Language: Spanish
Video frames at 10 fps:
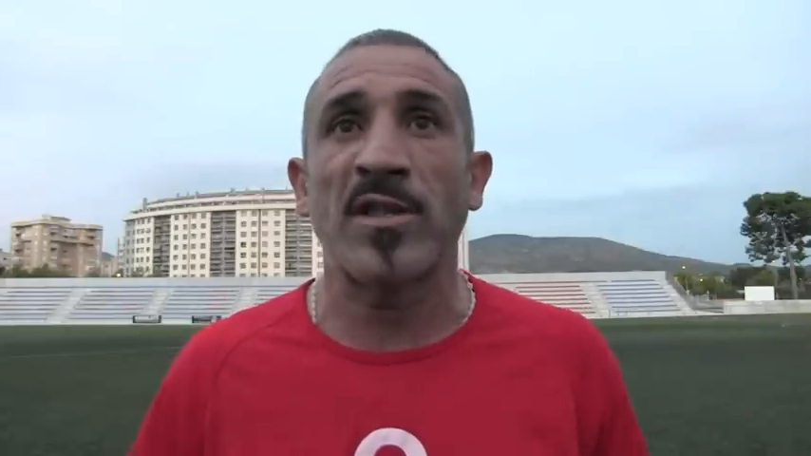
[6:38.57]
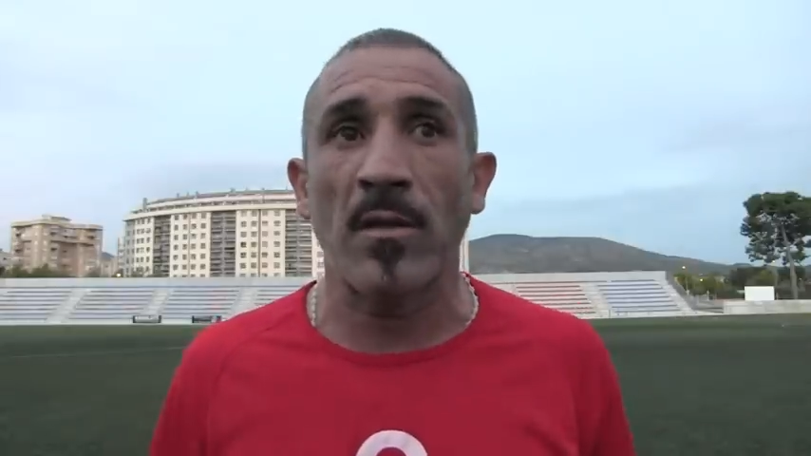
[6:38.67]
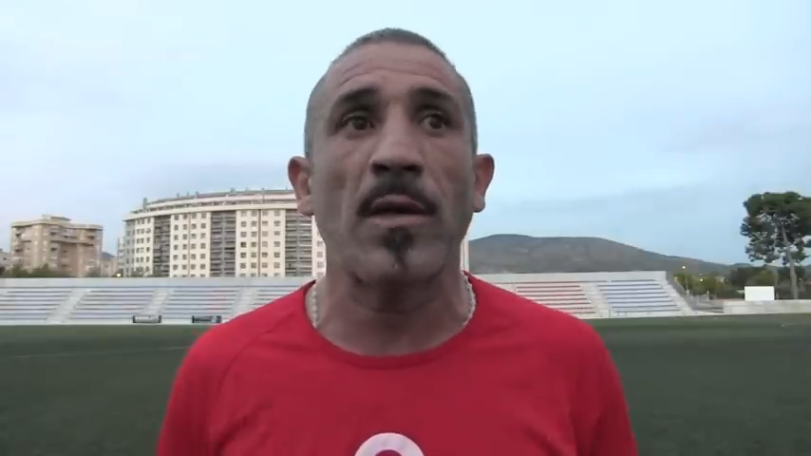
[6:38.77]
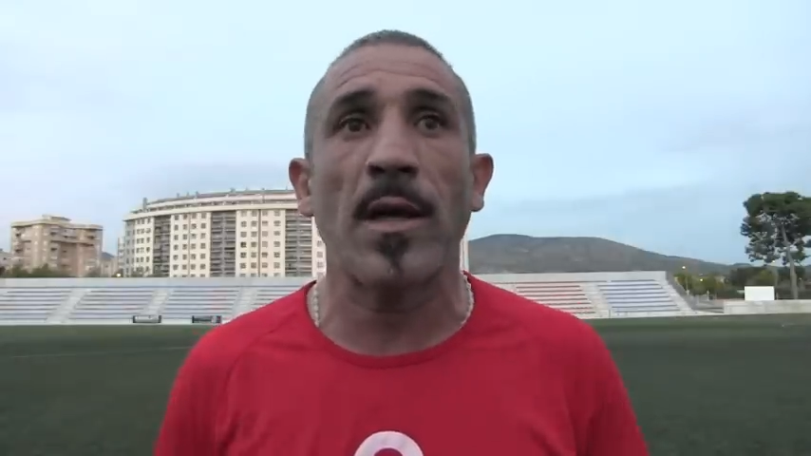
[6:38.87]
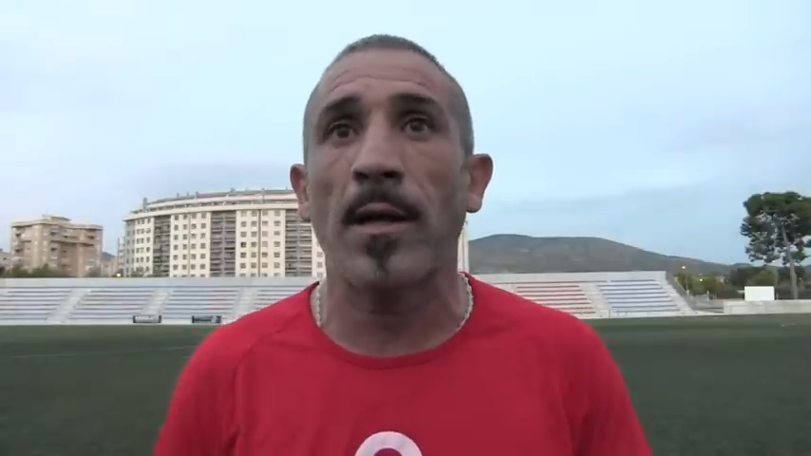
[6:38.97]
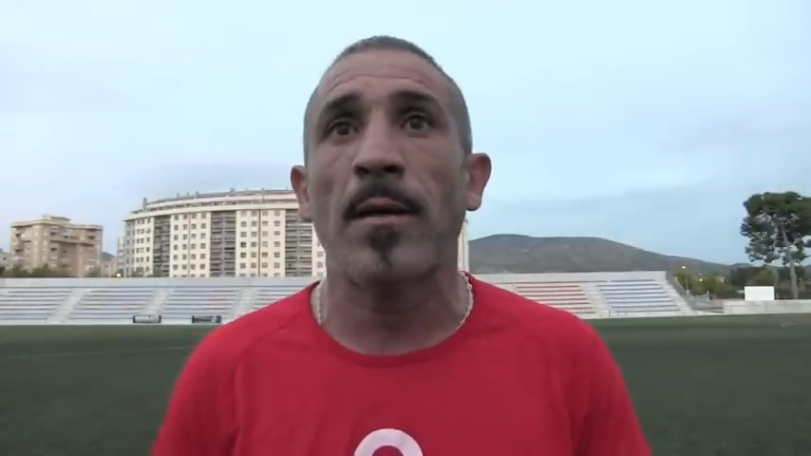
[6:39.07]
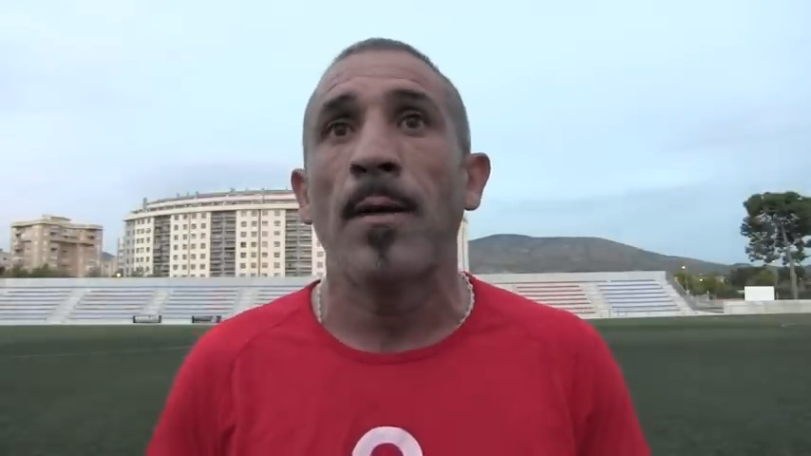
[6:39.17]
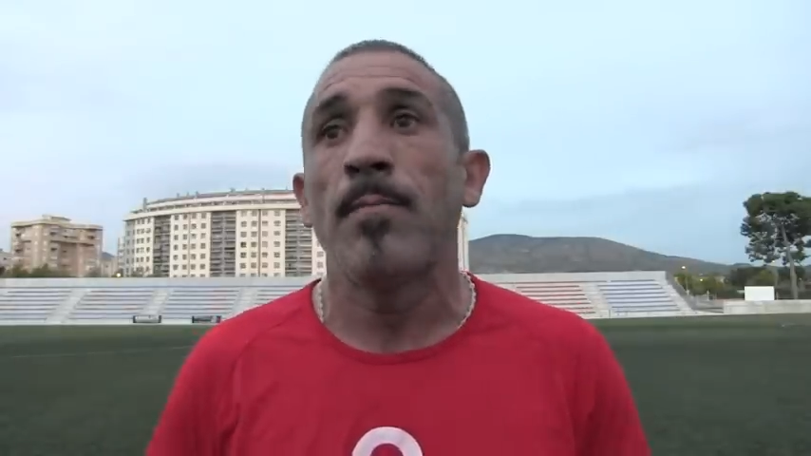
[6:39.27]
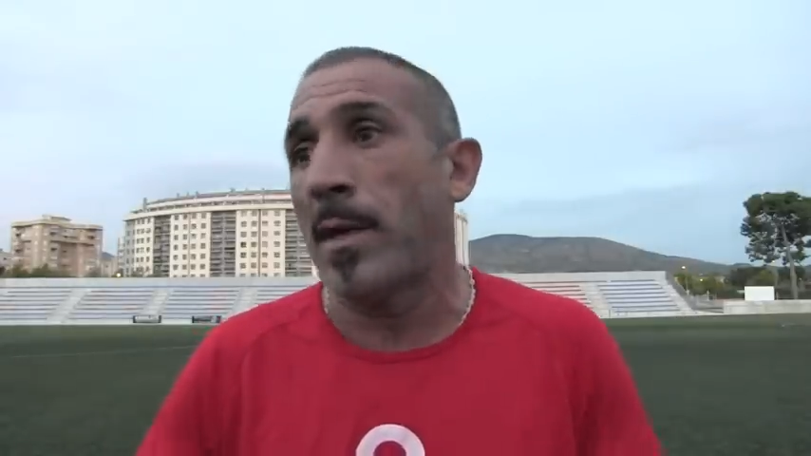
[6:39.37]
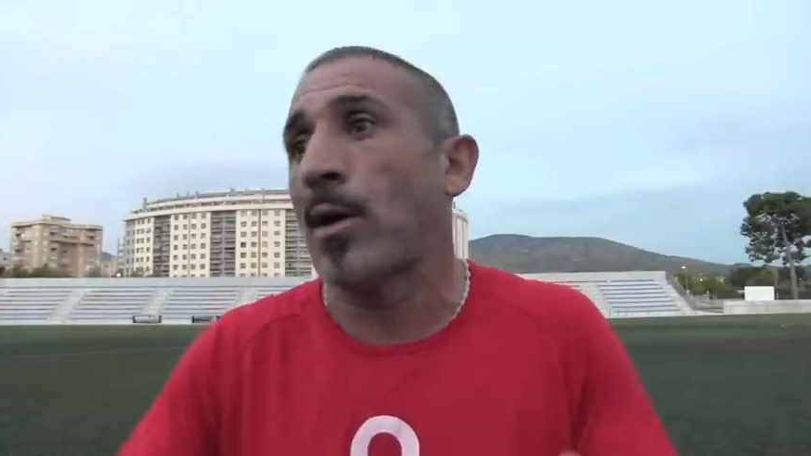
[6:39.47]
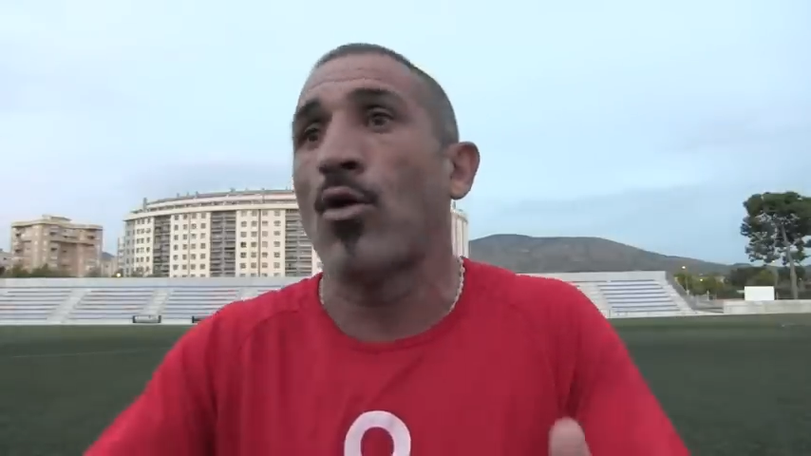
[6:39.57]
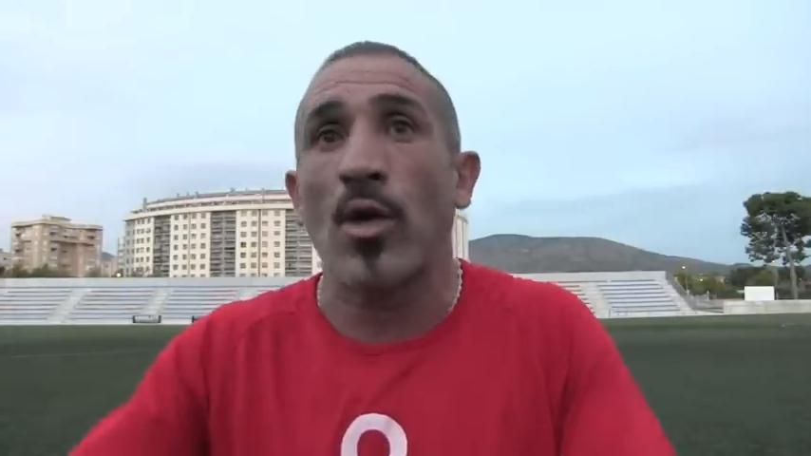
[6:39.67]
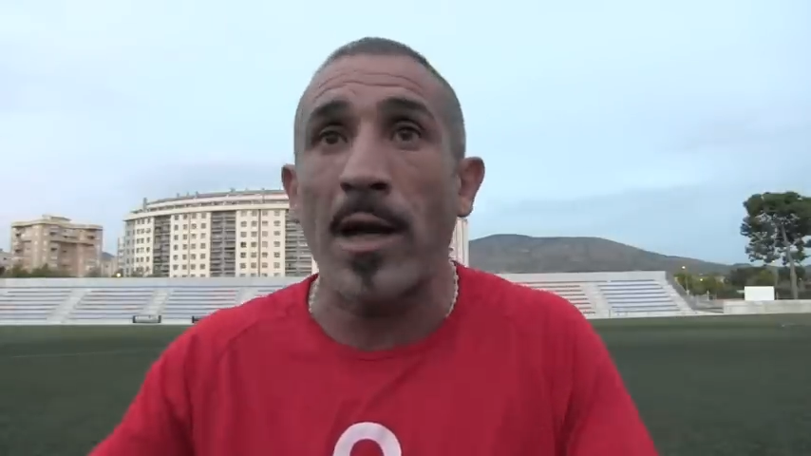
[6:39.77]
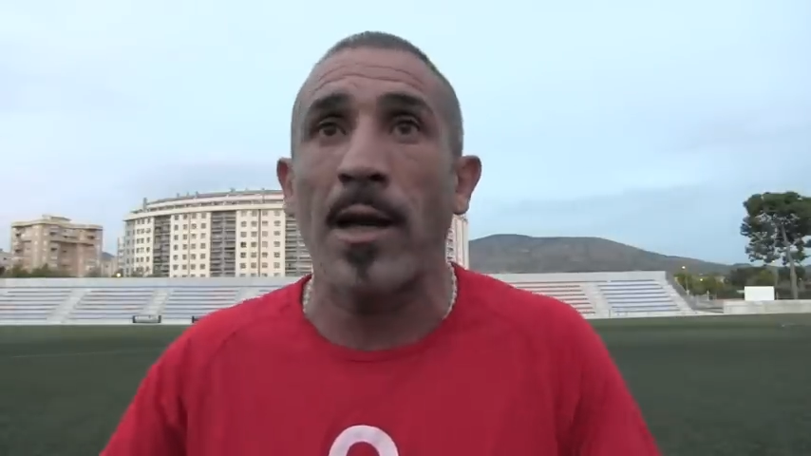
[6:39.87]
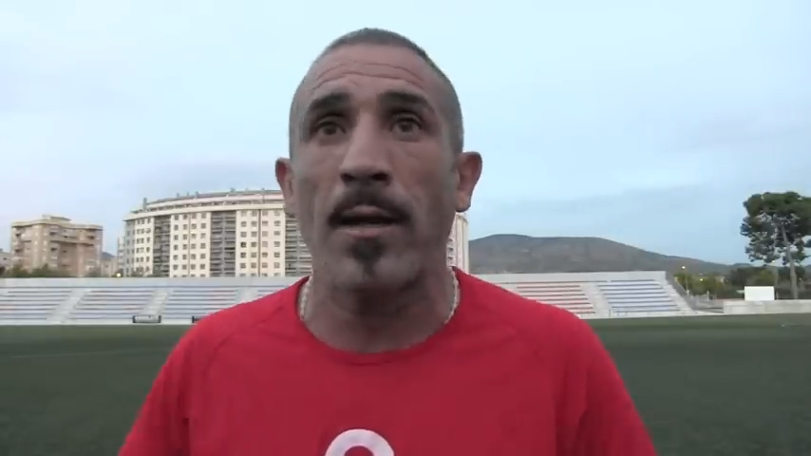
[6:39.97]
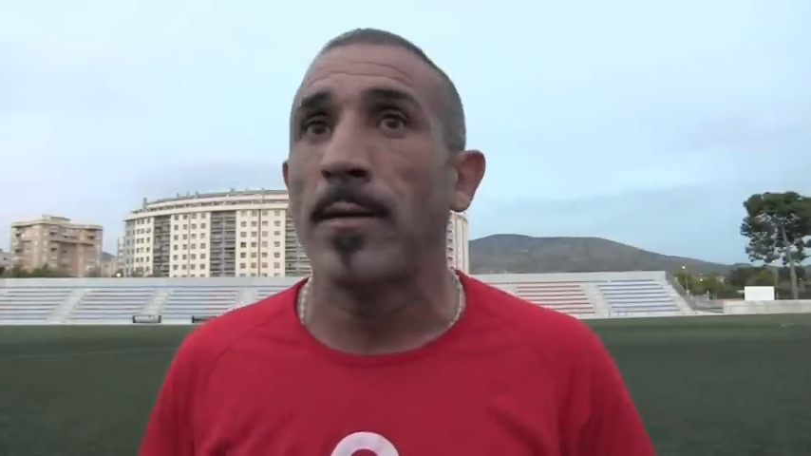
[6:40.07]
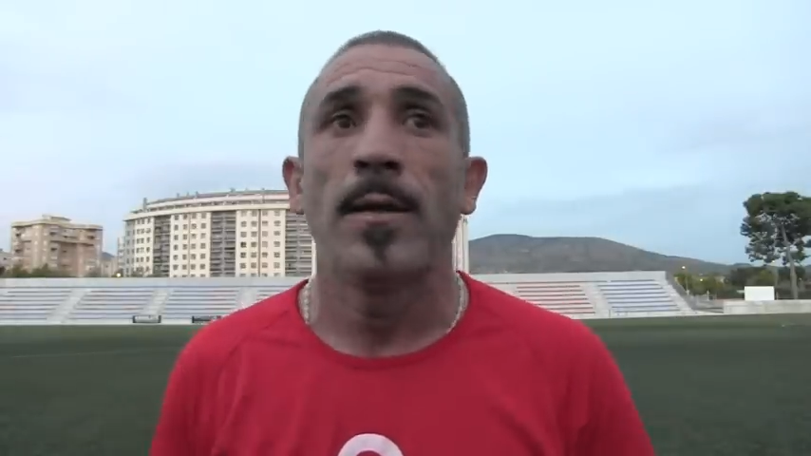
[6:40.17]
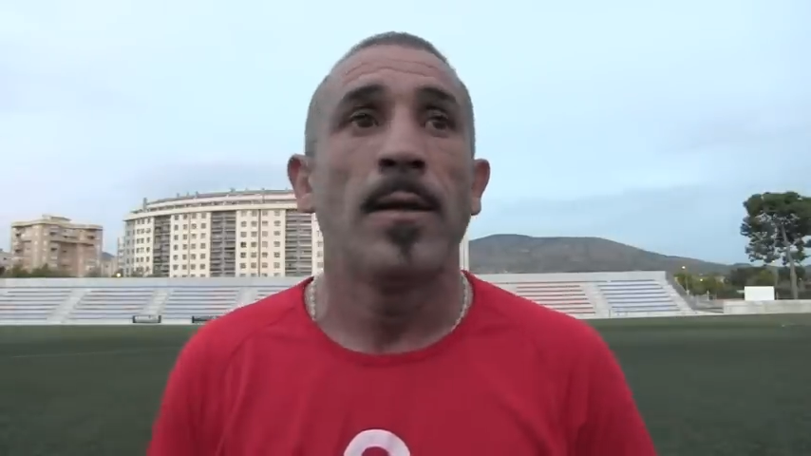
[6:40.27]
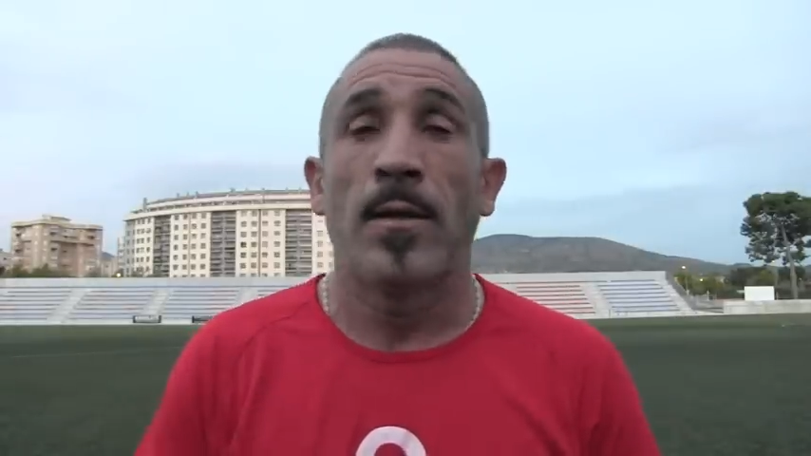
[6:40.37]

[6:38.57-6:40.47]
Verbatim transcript: presencia mejorara